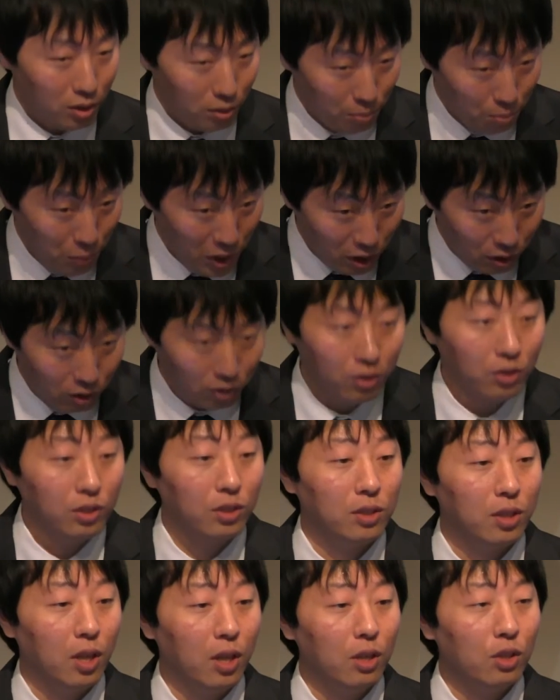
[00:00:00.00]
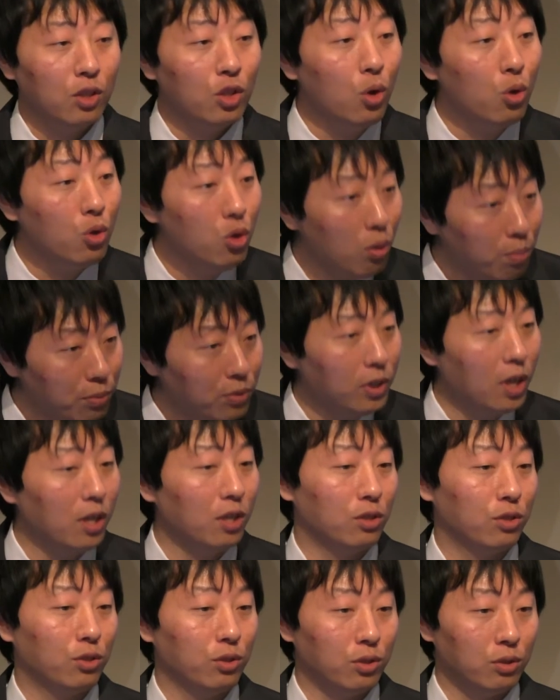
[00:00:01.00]
ミックスして日本の文化
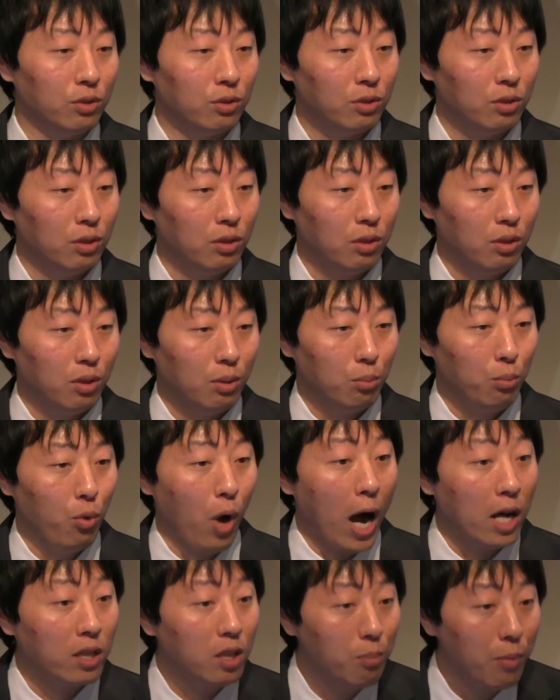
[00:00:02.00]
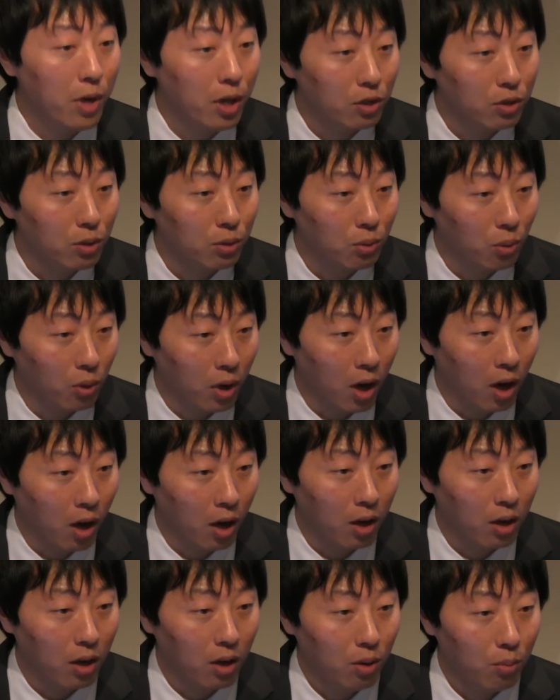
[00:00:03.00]
にするもうアニメーションとか
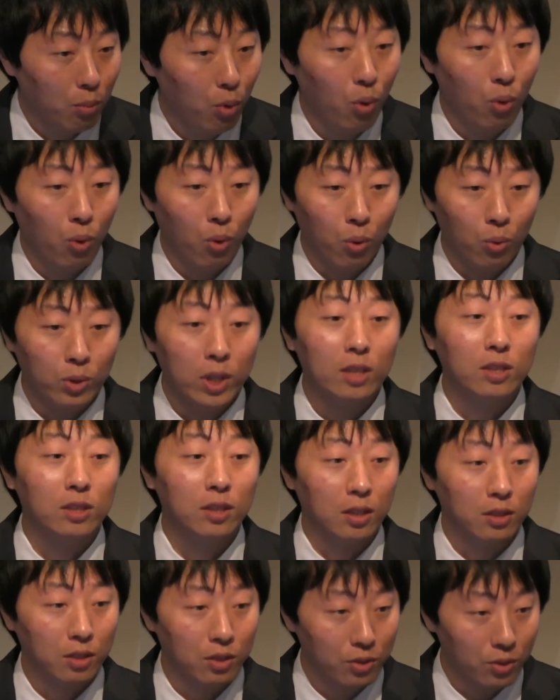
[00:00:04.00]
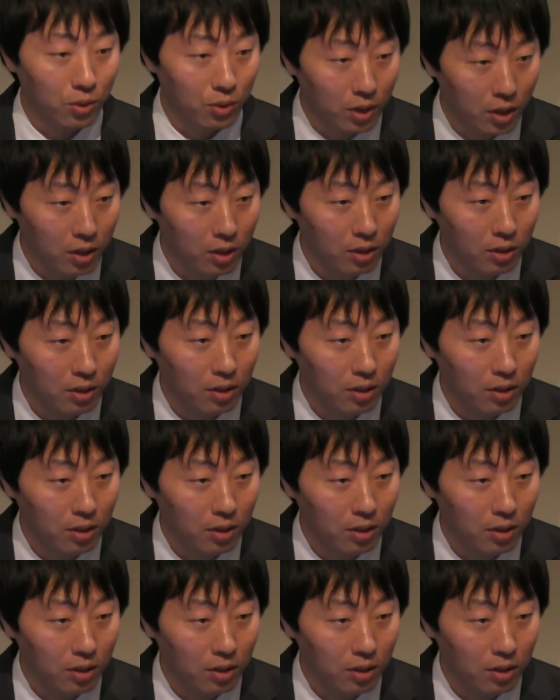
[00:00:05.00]
も同じなんですよね